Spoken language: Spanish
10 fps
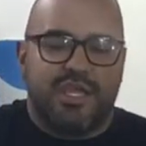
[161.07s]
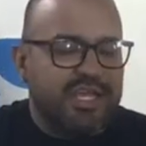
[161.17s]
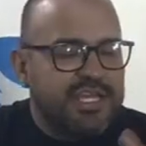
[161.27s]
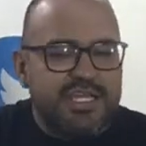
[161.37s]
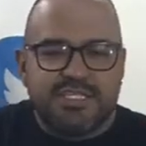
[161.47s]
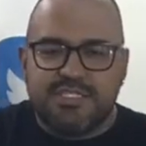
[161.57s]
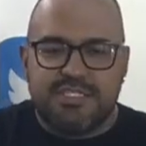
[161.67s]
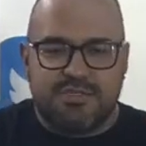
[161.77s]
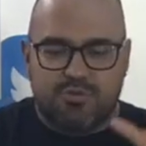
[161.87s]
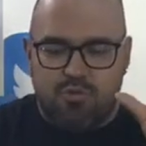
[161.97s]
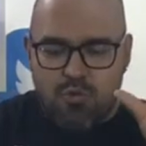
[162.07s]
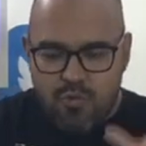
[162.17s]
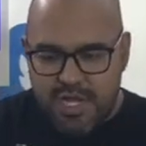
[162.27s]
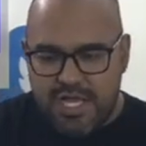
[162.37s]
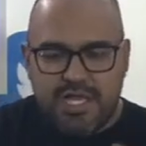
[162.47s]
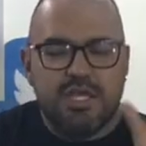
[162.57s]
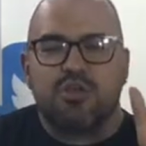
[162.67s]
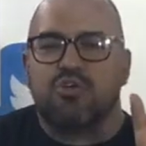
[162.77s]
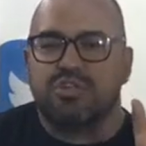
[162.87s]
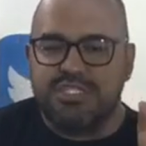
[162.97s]
Es una
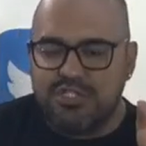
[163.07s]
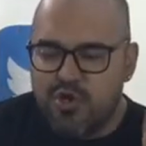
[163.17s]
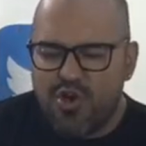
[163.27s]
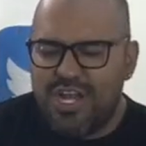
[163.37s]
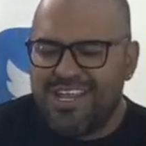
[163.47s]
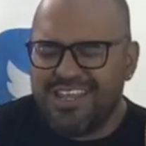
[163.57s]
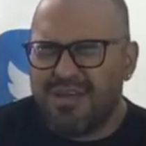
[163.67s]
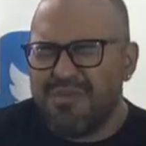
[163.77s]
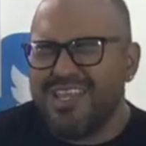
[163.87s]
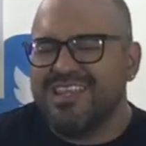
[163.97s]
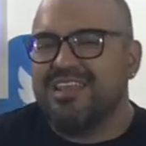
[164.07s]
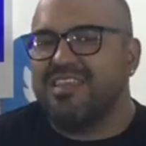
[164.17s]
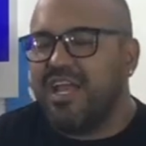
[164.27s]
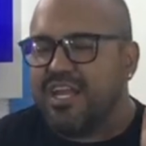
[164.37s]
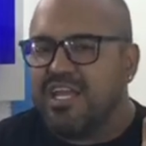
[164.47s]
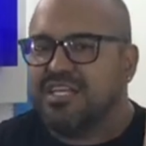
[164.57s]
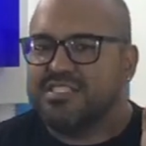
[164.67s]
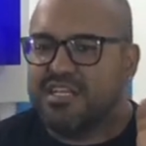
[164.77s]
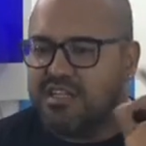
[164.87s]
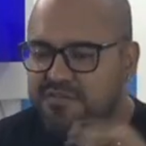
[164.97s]
condición netamente técnica y
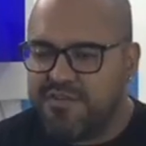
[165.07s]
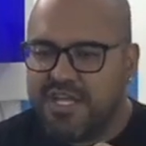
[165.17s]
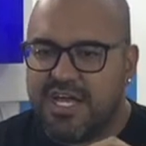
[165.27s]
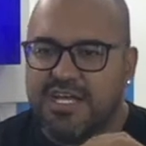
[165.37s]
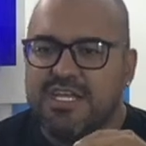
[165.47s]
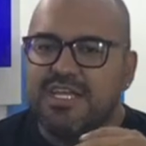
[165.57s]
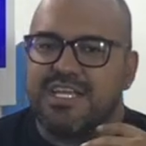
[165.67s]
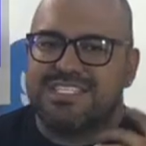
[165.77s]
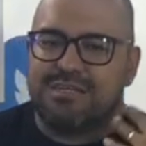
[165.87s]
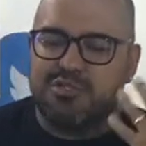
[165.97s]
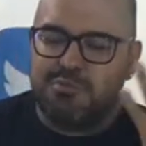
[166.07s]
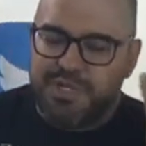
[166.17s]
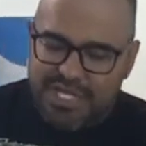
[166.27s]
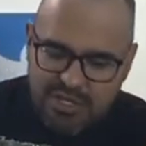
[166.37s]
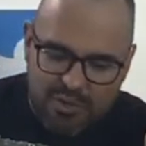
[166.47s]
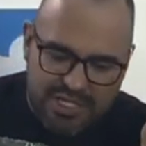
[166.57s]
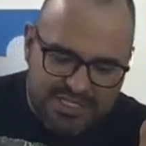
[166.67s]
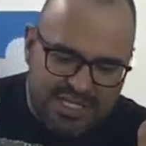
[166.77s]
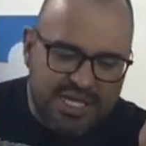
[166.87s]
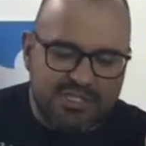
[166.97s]
científica que estamos pidiendo en
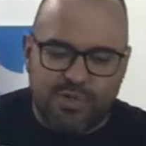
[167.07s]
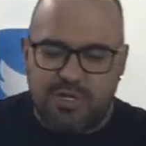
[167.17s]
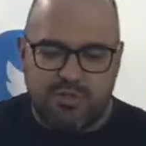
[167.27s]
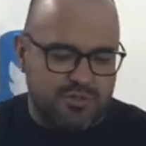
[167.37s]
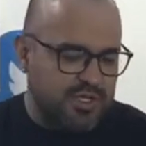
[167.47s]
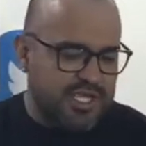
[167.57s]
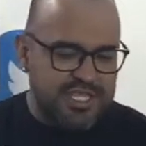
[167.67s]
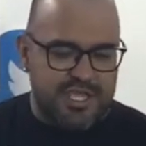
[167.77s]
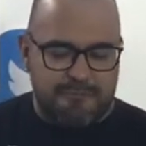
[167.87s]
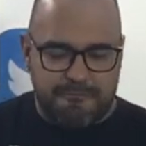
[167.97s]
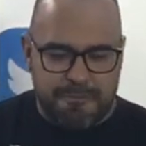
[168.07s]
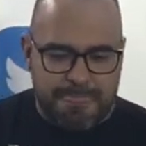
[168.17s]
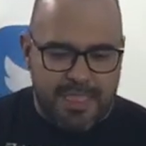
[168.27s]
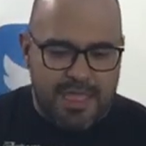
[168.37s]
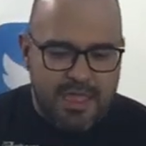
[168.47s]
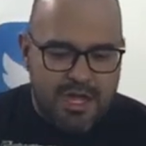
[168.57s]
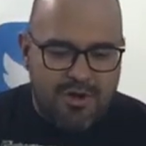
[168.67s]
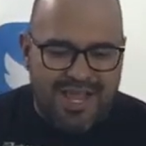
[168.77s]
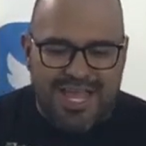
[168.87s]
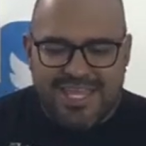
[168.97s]
este caso a la doctora Guillén.
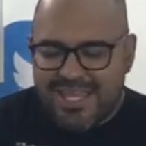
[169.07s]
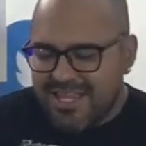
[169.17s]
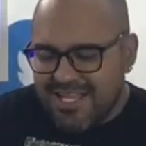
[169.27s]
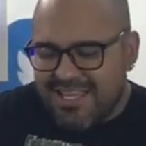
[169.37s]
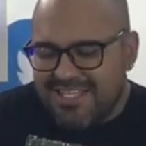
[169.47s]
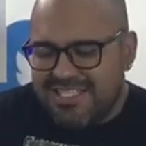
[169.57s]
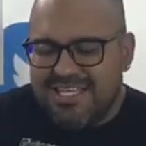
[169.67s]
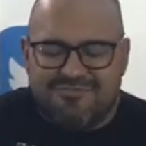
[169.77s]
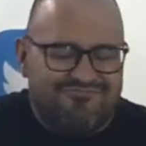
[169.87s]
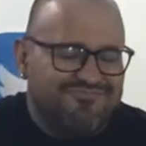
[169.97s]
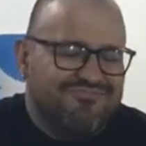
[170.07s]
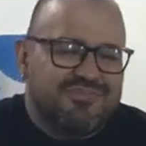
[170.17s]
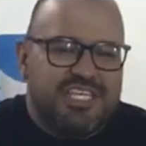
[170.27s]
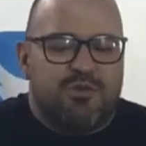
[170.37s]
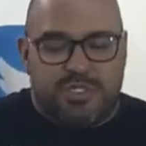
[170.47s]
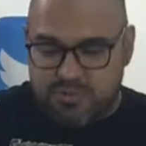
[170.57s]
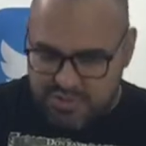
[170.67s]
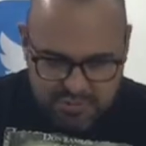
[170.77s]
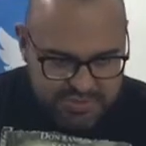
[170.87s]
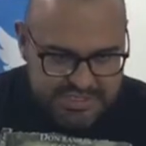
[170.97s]
Ahora, hay gente que dice, y lo he
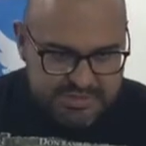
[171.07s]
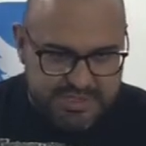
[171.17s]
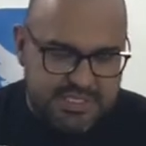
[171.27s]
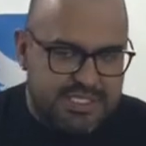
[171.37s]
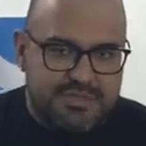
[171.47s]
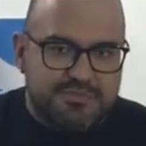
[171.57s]
escuchado muchas veces,